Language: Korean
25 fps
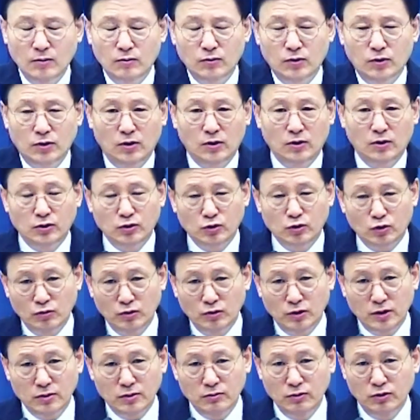뭐
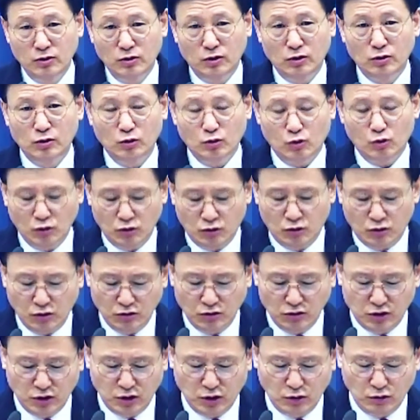좀 힘들어도
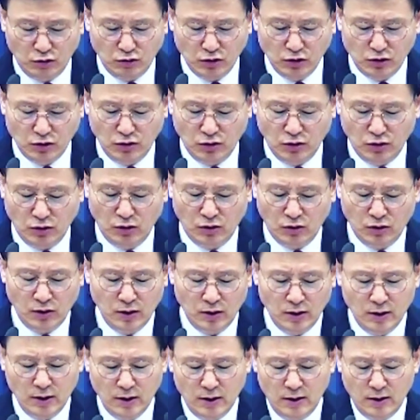고통스러워도
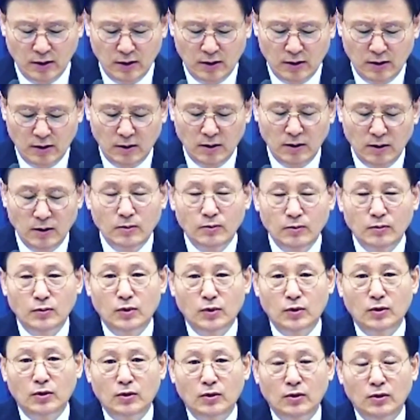
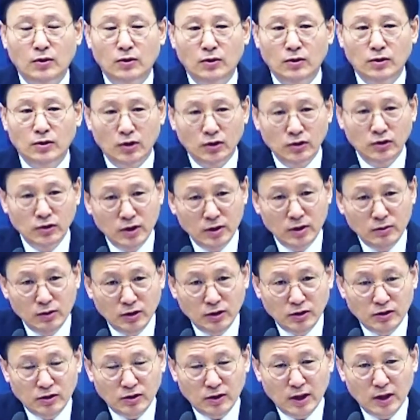뭐
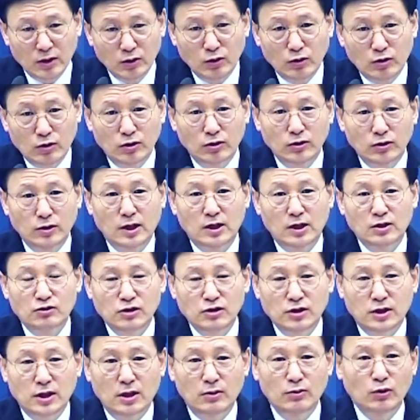견디면서라도 그렇게 할
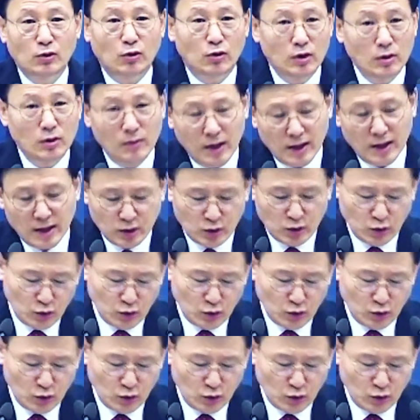수 있다면 얼마나